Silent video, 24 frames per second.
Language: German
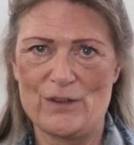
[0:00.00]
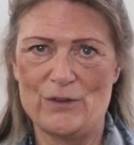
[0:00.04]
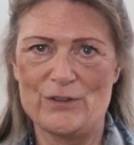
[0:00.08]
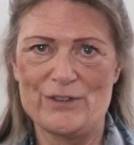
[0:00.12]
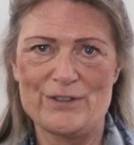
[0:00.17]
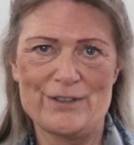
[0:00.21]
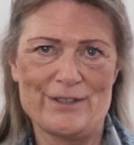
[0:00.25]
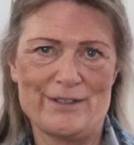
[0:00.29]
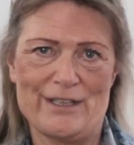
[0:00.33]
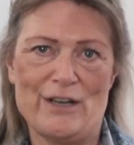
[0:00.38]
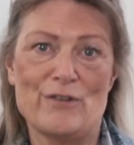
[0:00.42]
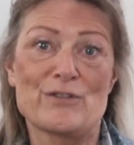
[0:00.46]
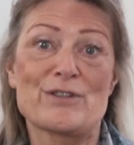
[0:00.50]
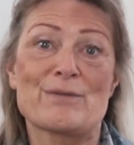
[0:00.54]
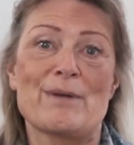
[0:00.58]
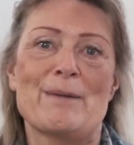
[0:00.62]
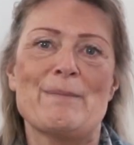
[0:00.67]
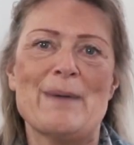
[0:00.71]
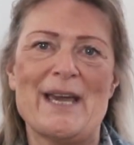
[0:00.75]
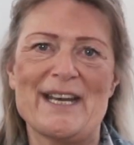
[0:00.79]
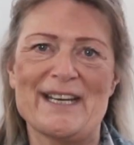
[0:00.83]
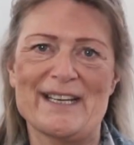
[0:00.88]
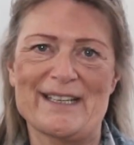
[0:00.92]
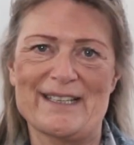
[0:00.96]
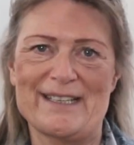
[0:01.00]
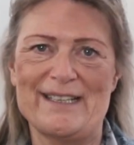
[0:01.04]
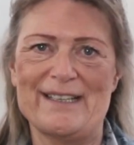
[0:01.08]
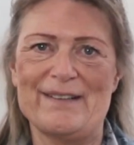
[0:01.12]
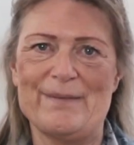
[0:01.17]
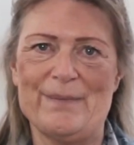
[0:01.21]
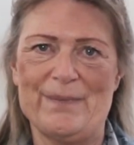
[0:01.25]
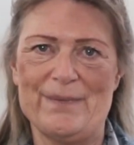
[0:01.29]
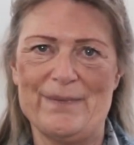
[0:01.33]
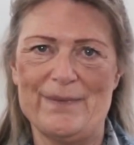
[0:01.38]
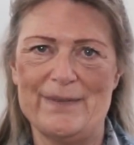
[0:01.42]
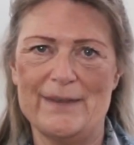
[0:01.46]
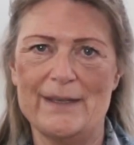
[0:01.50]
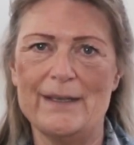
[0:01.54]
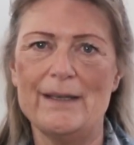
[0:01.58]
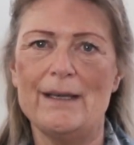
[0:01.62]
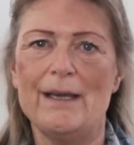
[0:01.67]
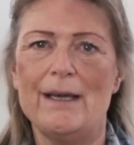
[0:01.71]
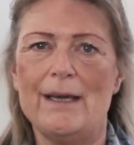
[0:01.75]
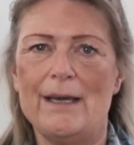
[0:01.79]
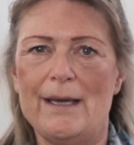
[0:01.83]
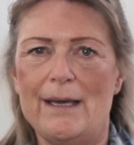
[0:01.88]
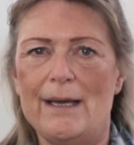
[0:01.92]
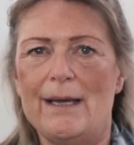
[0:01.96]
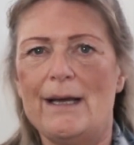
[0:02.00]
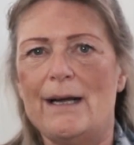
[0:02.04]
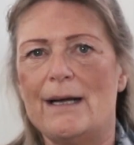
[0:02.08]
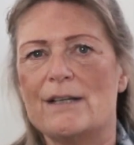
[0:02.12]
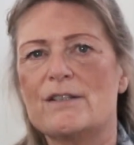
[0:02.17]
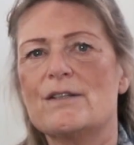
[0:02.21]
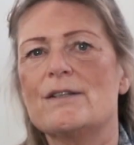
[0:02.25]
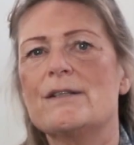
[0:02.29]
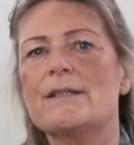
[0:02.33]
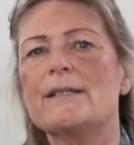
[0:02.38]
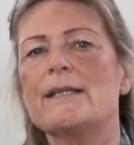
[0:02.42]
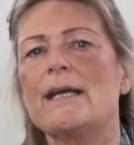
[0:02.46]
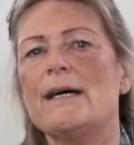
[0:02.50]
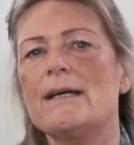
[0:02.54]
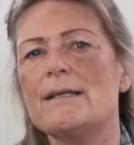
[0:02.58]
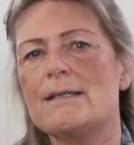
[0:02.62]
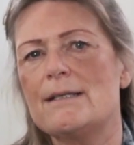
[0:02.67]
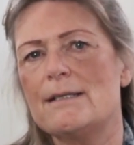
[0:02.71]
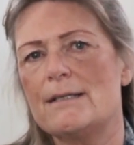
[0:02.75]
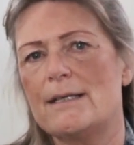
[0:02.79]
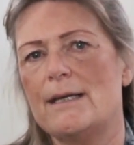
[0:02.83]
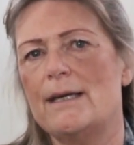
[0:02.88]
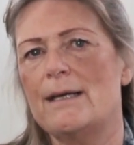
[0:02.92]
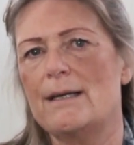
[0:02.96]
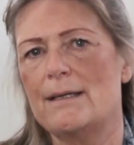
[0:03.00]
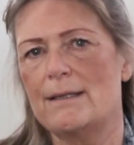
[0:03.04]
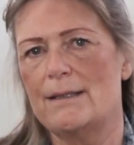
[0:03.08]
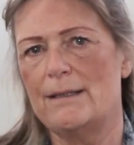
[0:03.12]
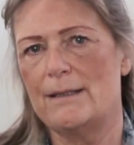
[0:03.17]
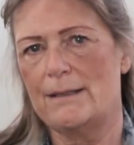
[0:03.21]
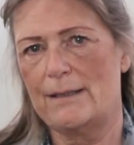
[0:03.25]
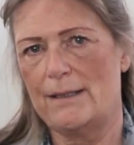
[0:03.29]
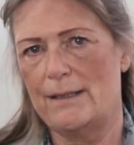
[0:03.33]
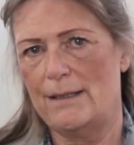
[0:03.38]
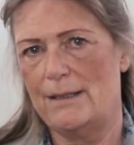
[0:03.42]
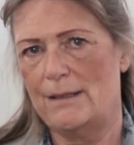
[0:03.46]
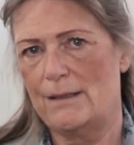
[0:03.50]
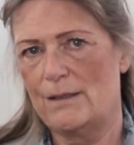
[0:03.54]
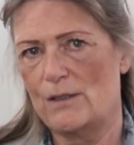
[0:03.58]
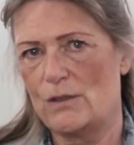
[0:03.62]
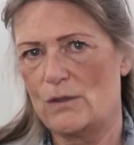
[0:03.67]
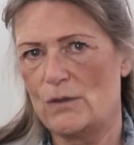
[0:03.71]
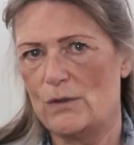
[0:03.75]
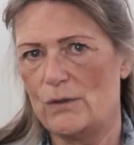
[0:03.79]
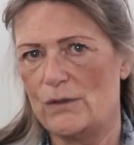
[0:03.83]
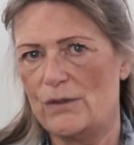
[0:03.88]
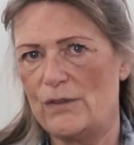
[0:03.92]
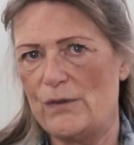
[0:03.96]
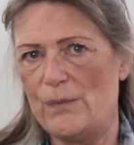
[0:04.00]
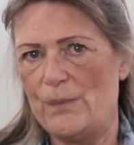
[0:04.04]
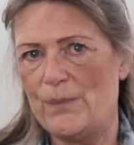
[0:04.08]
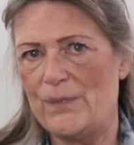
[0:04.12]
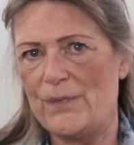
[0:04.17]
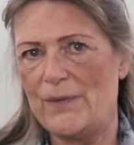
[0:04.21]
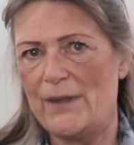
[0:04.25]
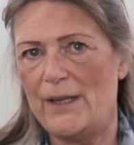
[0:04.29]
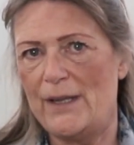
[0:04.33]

und auf zwei Beinen gehen. Hm? Also das ist eigentlich der Hintergrund.